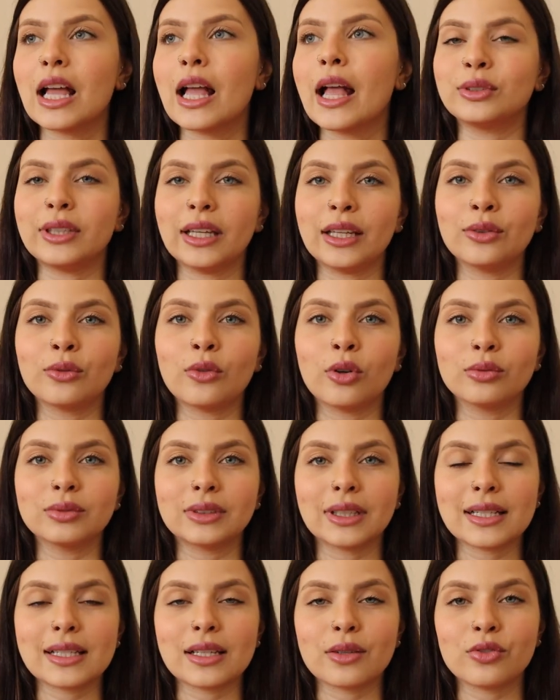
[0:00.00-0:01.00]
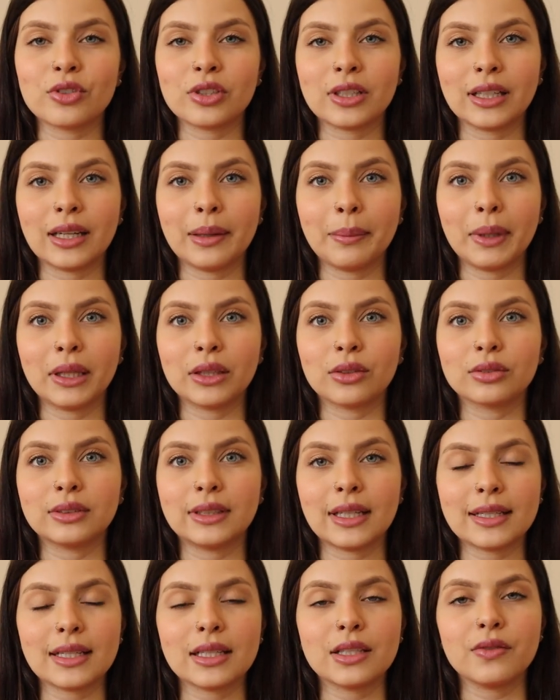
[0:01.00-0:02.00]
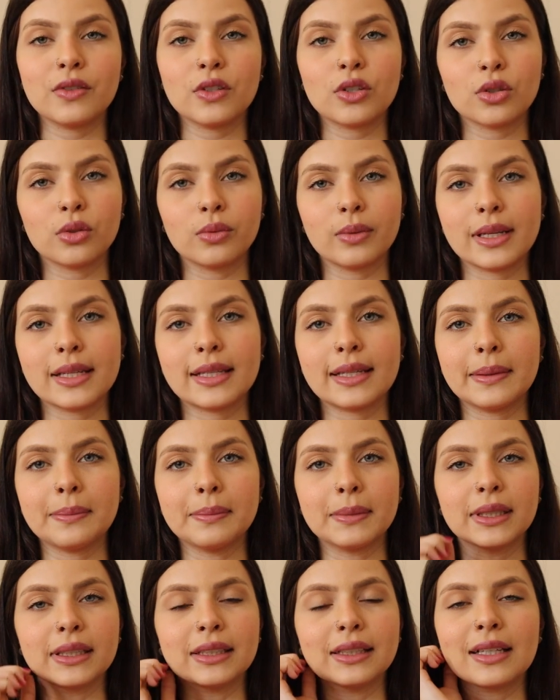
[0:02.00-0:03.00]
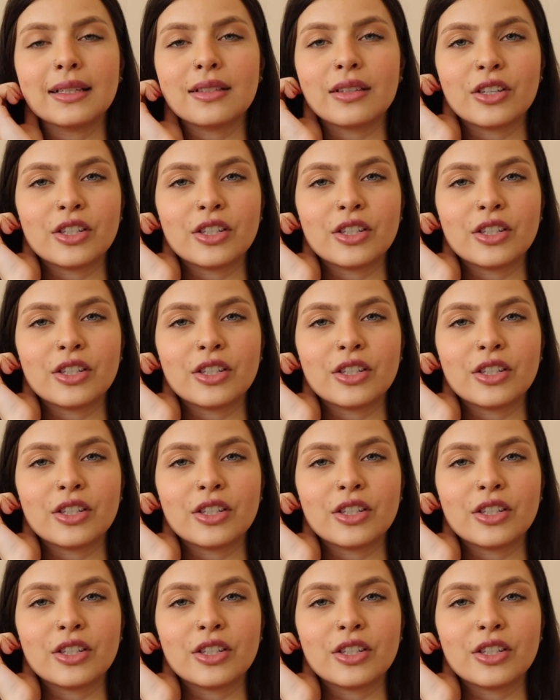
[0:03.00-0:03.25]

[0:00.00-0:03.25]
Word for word: Eu tenho contração de treinamento desde as 22 semanas,